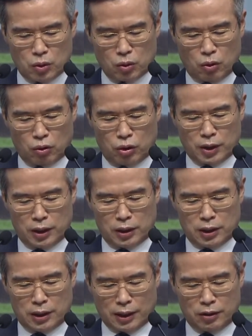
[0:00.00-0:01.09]
또 귀가
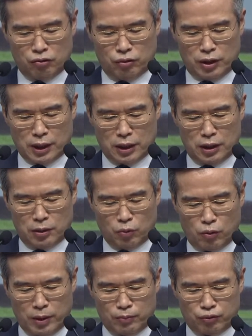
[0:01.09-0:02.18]
이르되 나는 눈이 아니니
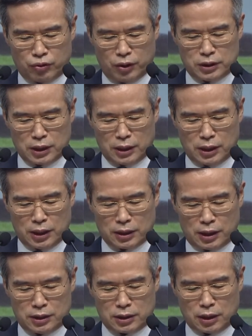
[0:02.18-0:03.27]
몸에 붙어 있지 아니하였다
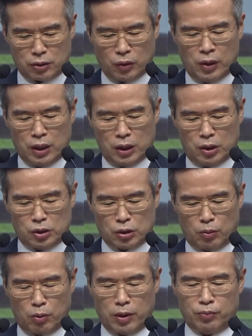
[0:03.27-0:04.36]
할지라도 이로써
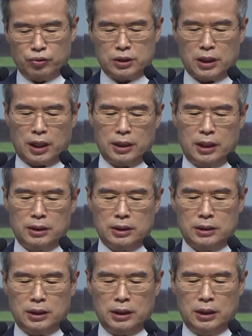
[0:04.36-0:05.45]
몸에 붙지 아니한
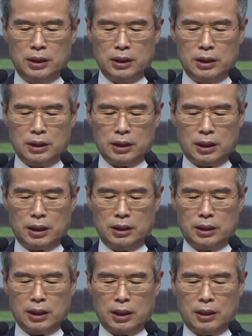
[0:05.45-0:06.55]
것이
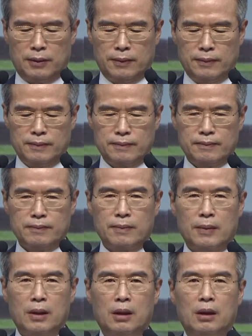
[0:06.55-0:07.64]
아니다.
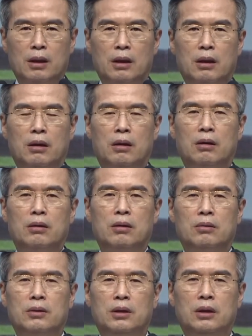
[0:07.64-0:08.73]
아,
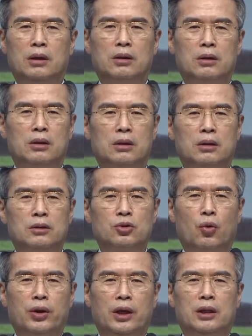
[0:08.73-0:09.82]
여러분 이
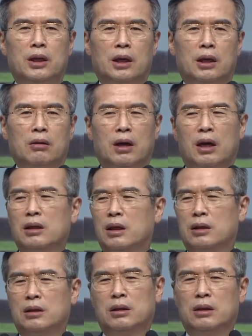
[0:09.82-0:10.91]
손이 있다가요. 아
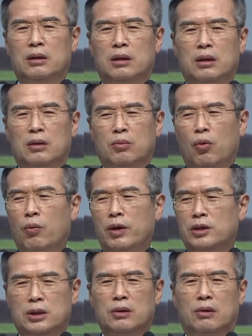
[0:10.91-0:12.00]
나는 이 몸이
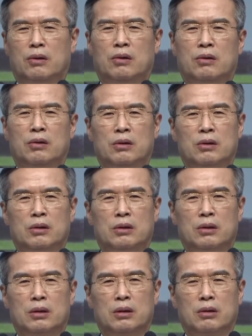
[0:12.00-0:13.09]
싫어.
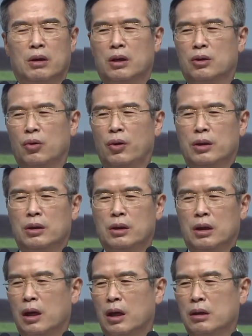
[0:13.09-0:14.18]
괜히 교인들,
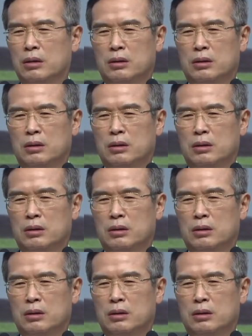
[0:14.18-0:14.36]
아이,